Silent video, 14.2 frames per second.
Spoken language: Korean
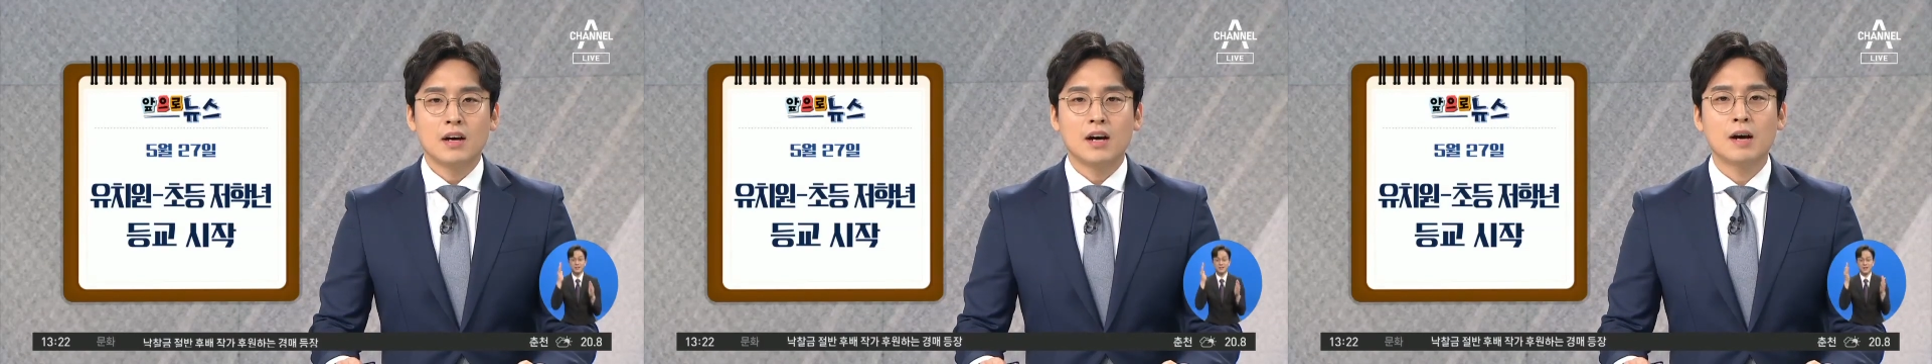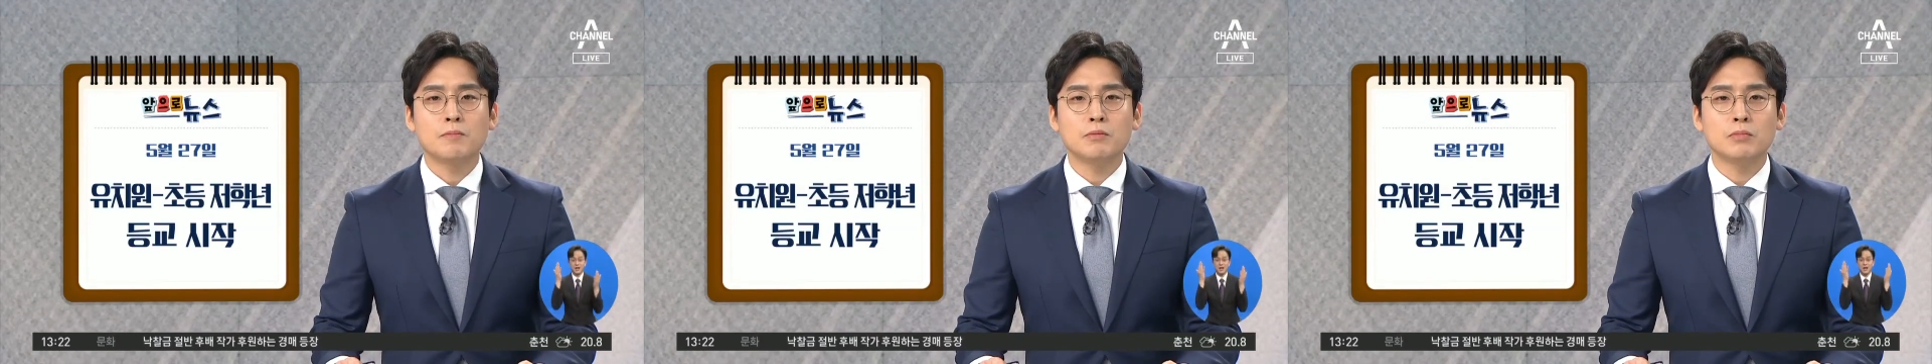
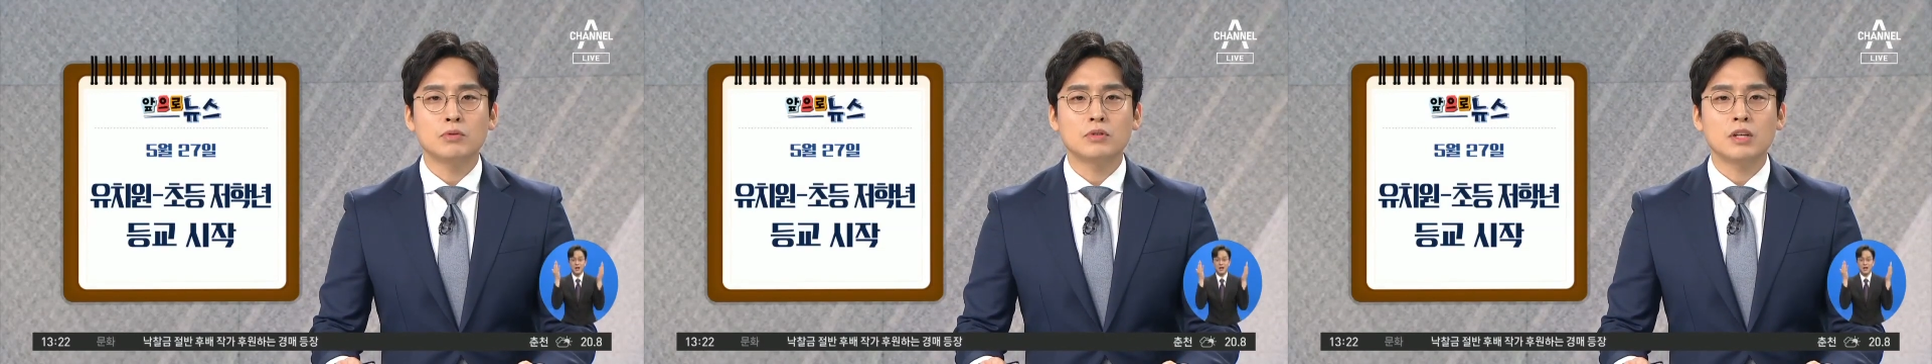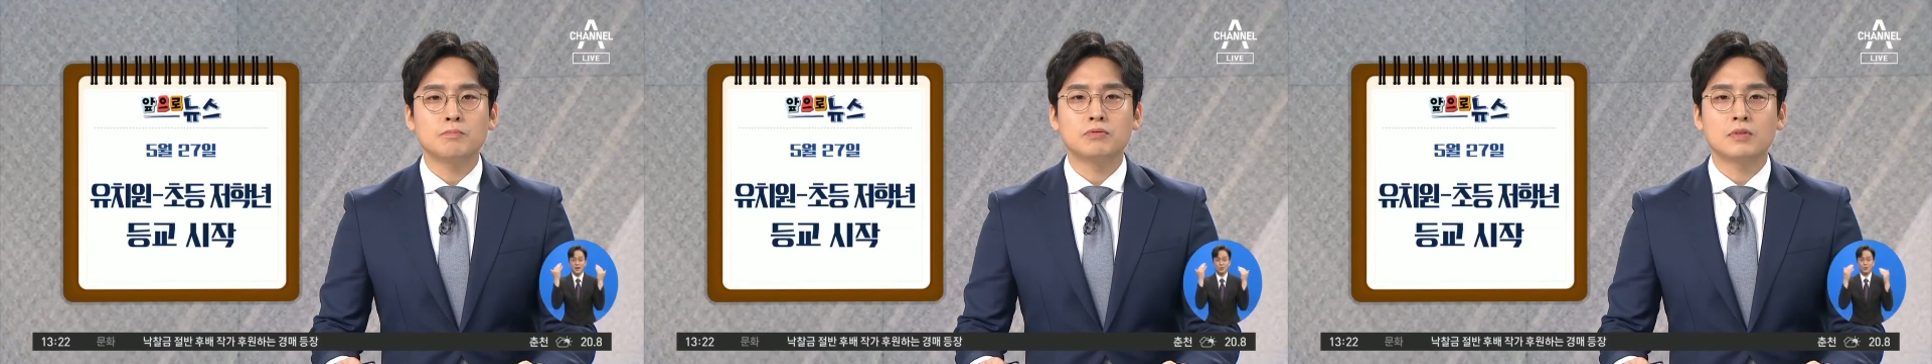
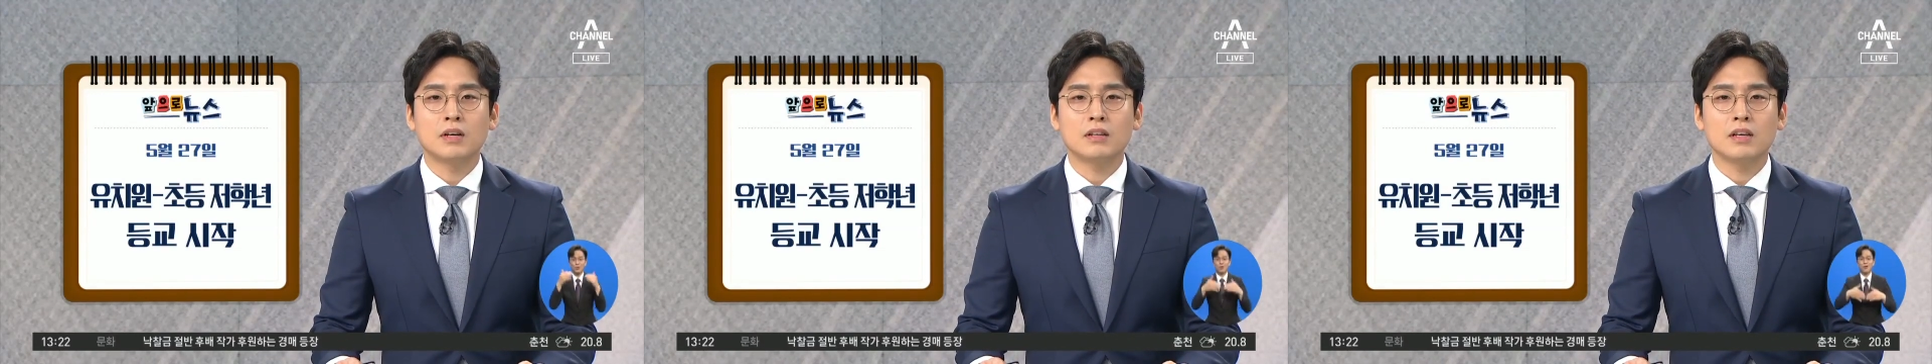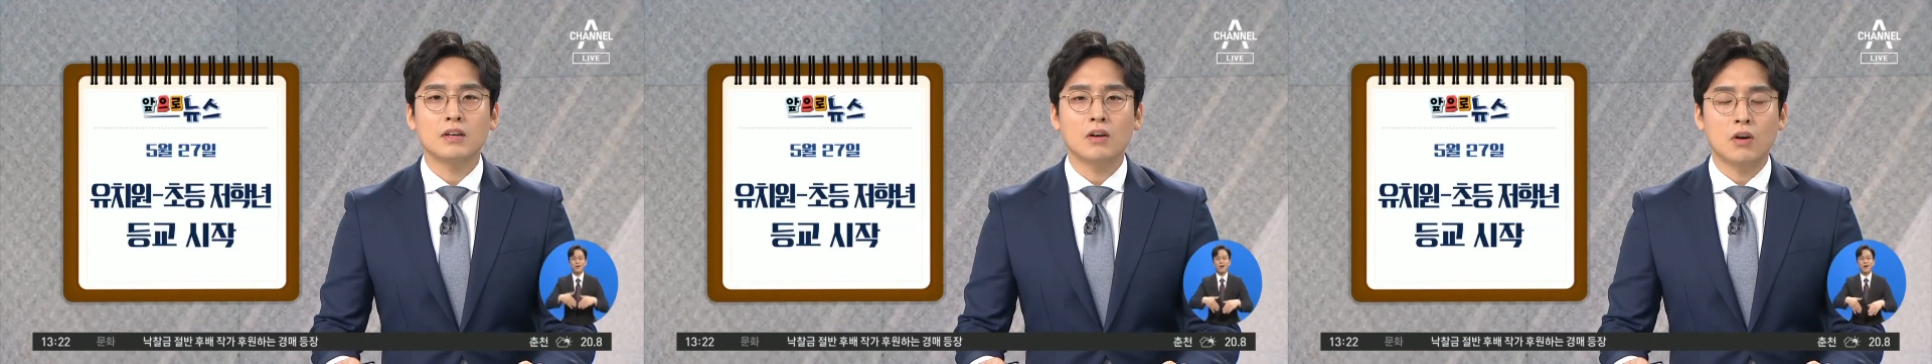학부모들의
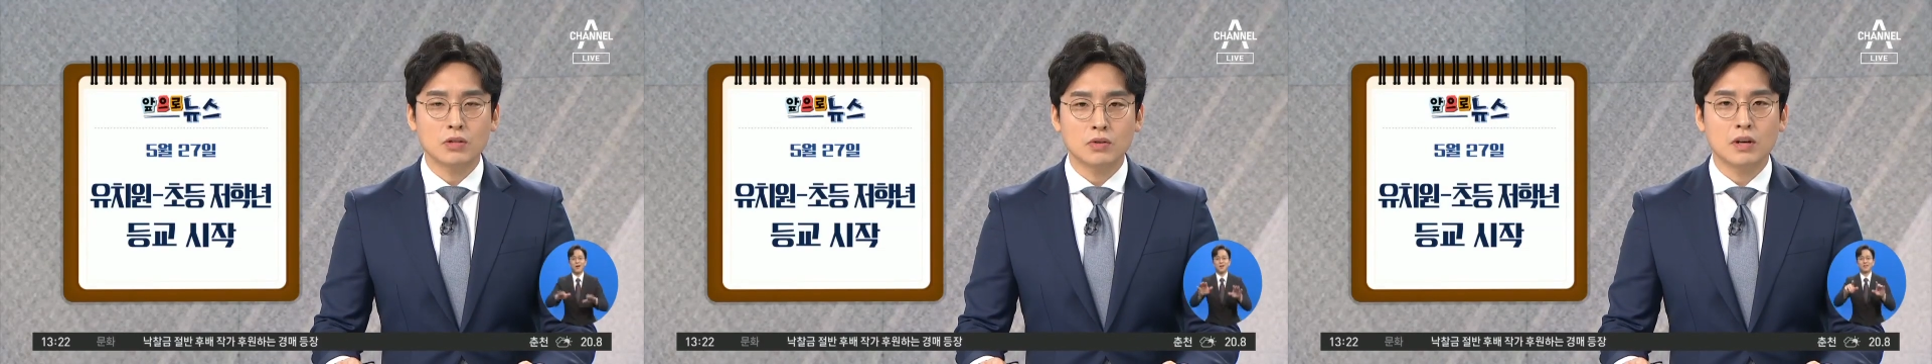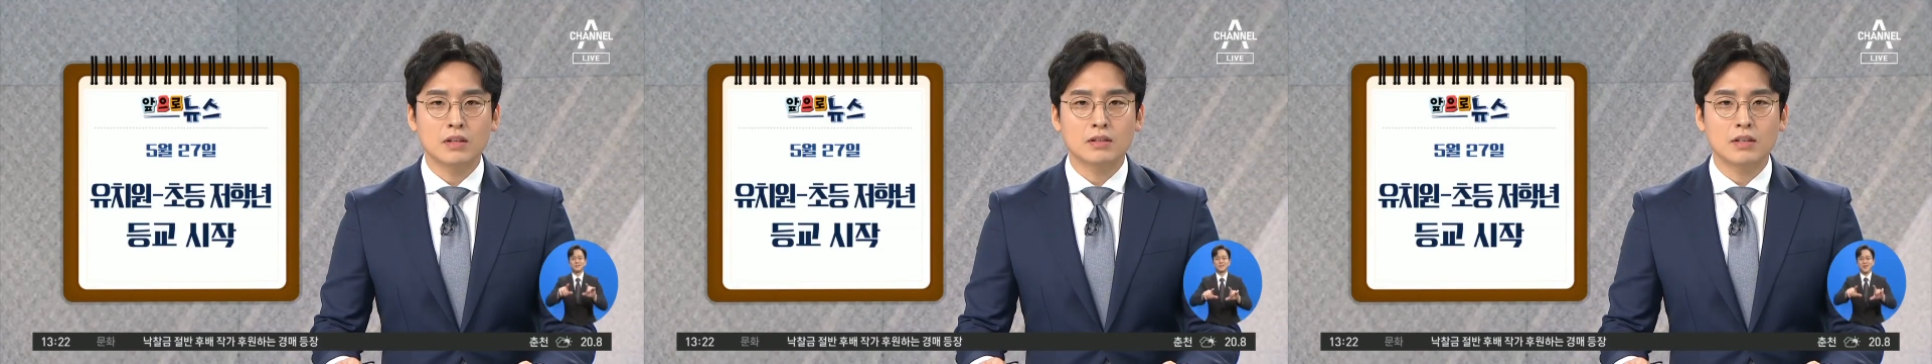불안이
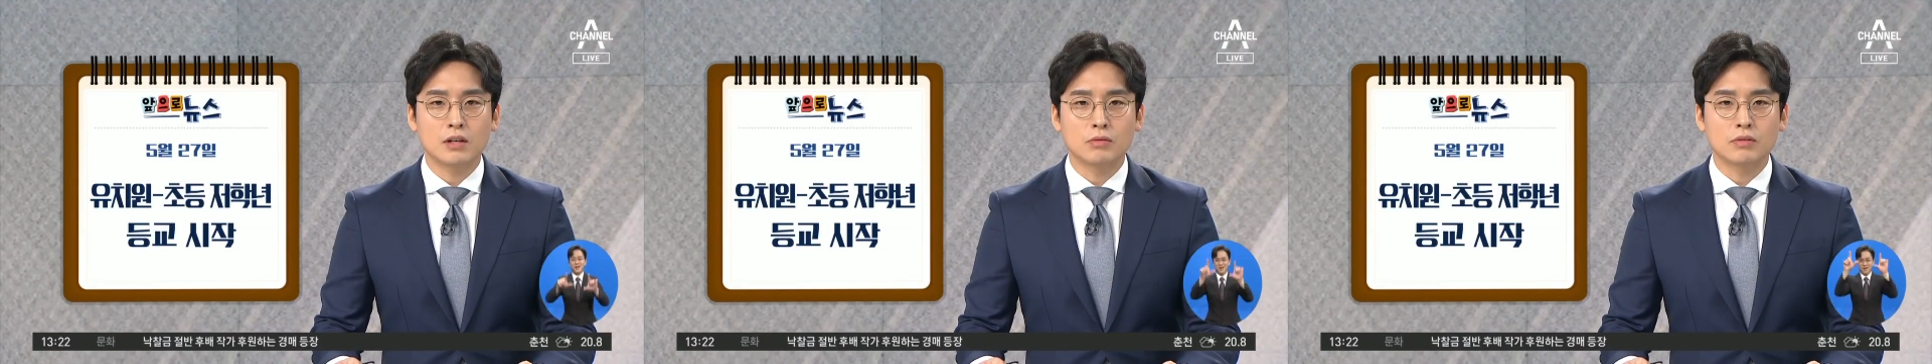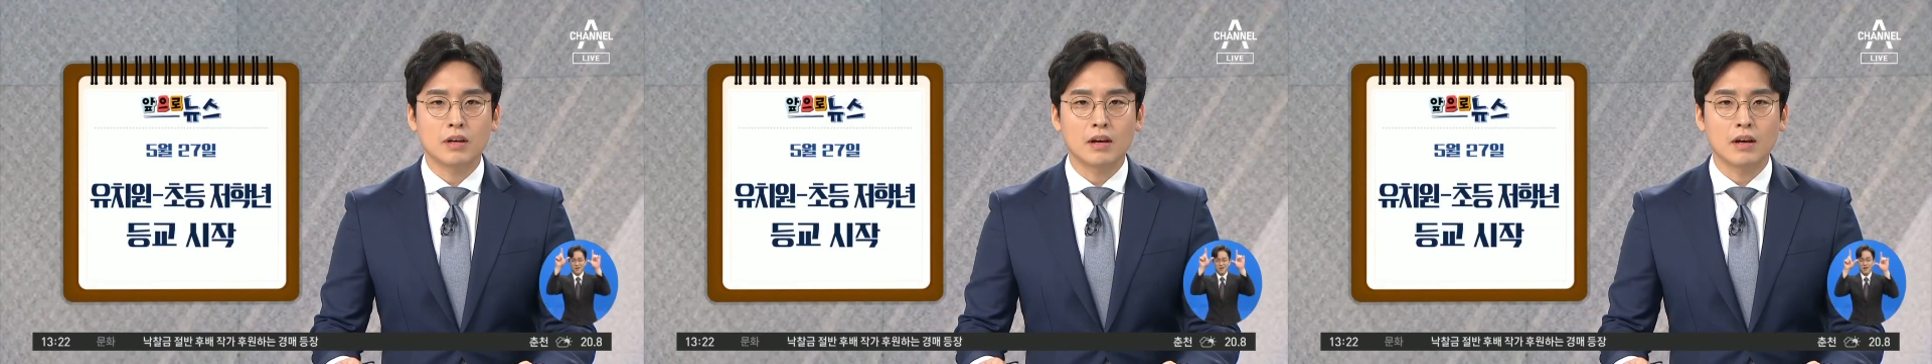커져가는
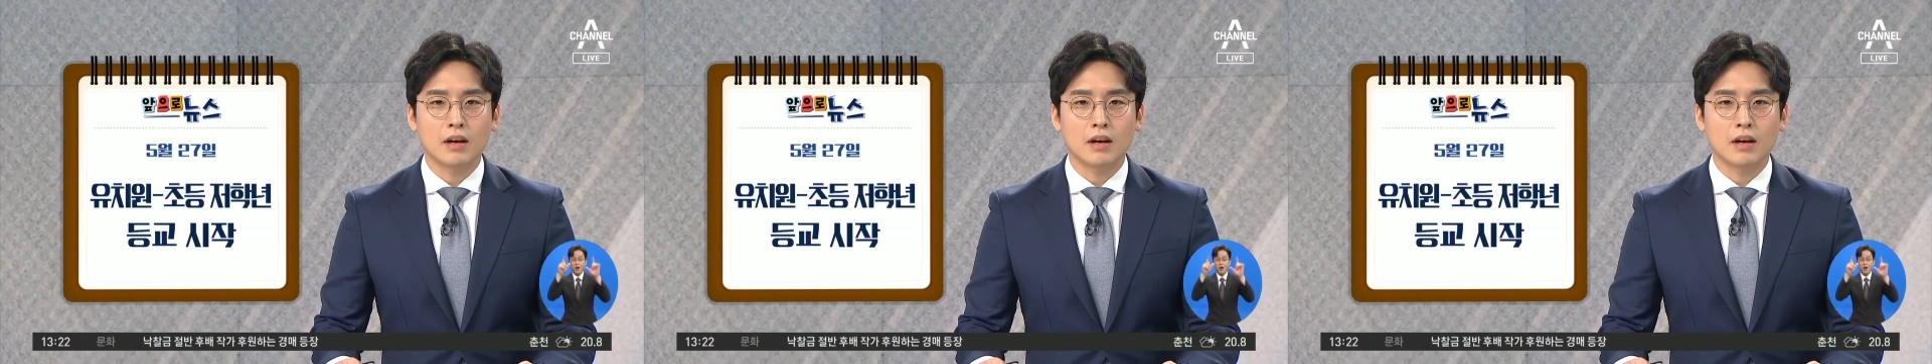가운데